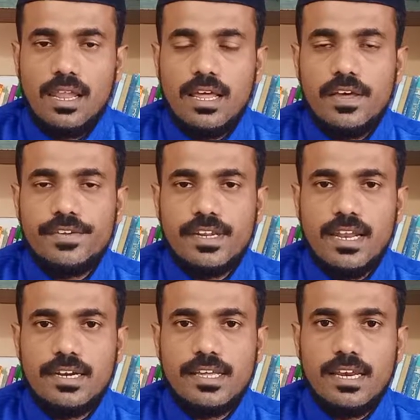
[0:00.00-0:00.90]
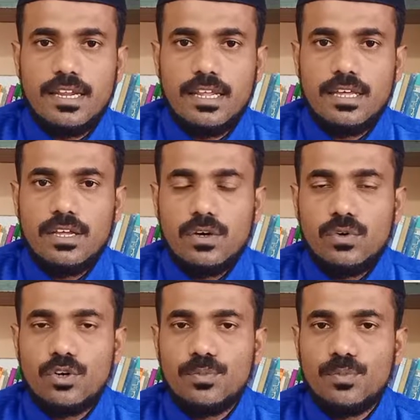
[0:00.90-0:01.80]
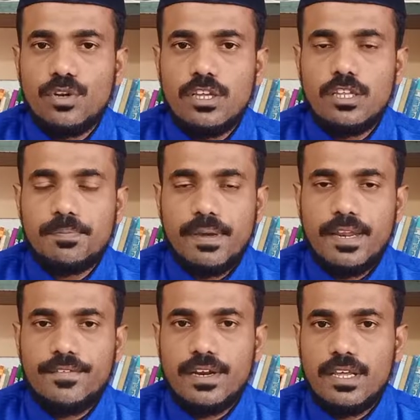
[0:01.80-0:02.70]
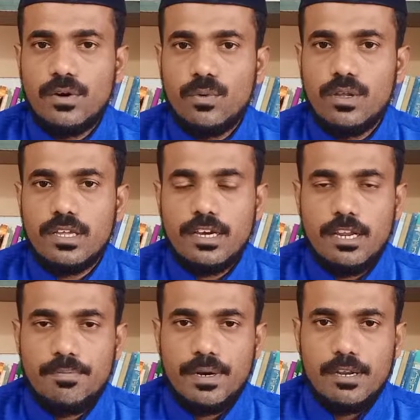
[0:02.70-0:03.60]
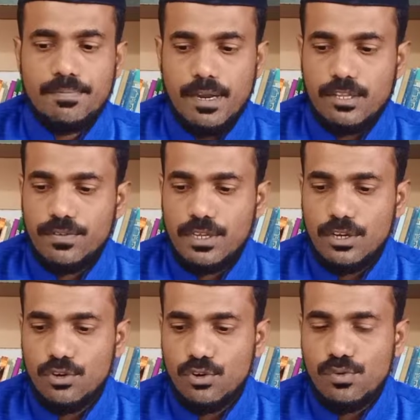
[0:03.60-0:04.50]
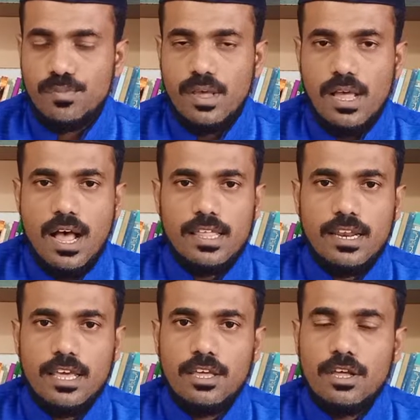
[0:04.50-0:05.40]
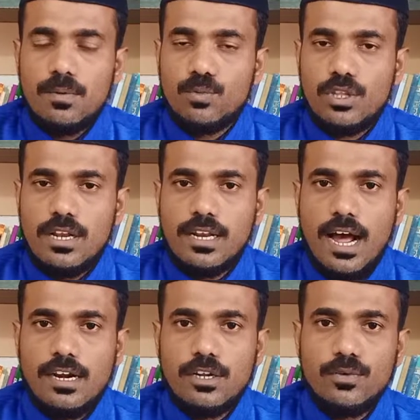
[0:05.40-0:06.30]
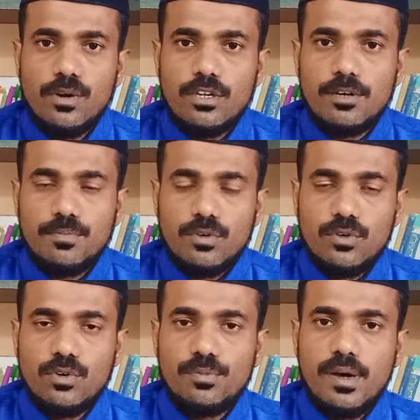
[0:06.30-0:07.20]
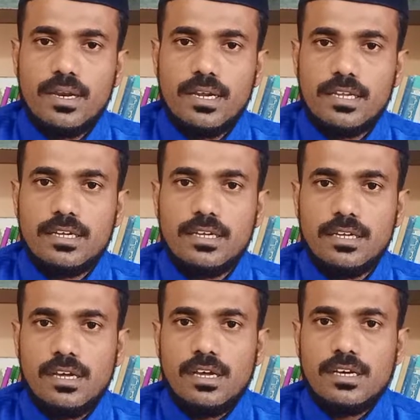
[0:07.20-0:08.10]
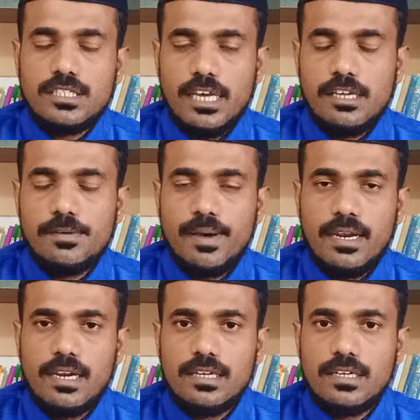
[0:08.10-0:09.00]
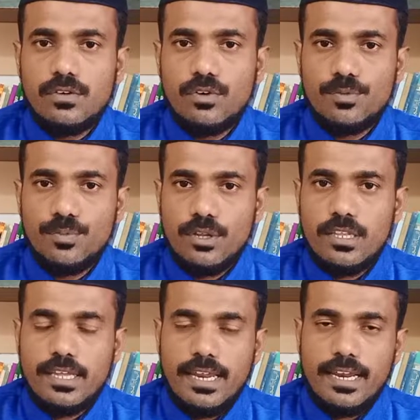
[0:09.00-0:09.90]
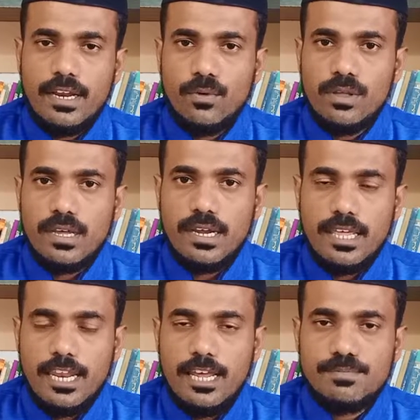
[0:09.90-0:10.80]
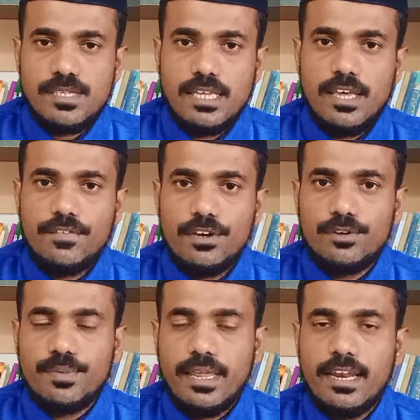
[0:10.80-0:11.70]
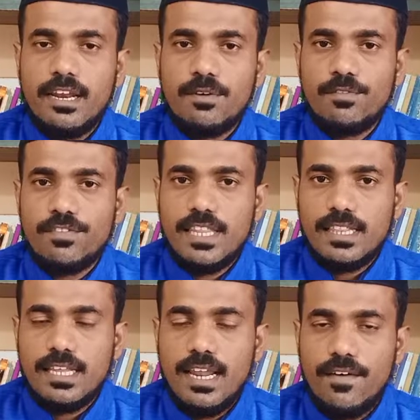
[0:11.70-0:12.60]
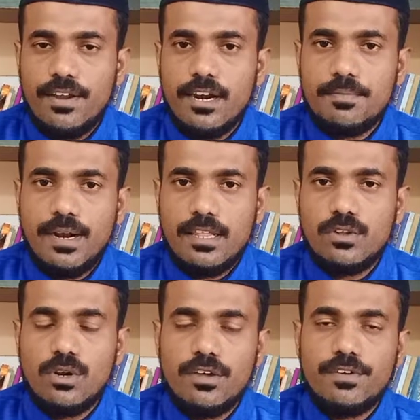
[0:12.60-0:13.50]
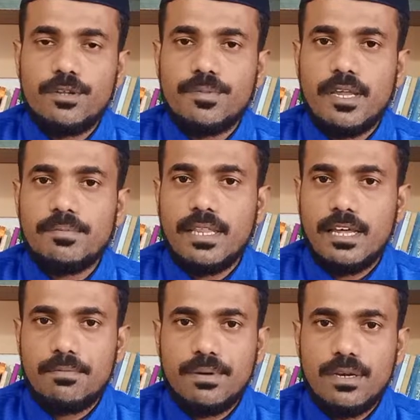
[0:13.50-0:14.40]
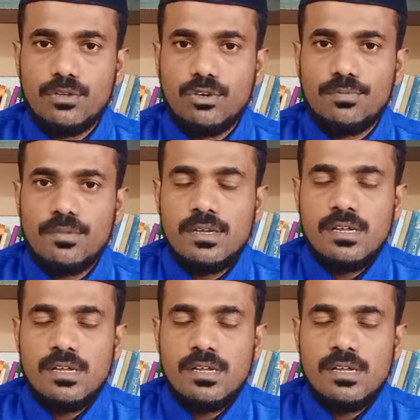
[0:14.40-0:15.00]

அல்லாஹுவின் நல்லடியார்களே ஒரு முறீது பேண வேண்டிய ஒழுக்கங்களை பற்றி பார்த்து வருகின்றோம் அதிலே முதல் நான்கு ஒழுக்கம் குருமார்களுக்கு ஷேகுமார்களுக்கு ஒரு முரீது என்னென்ன ஒழுக்கங்களை எல்லாம் செய்ய வேண்டும் என்னென்ன விதத்தில் அவர்களிடம் நடந்து கொள்ள வேண்டும் என்பதாக பார்த்தோம்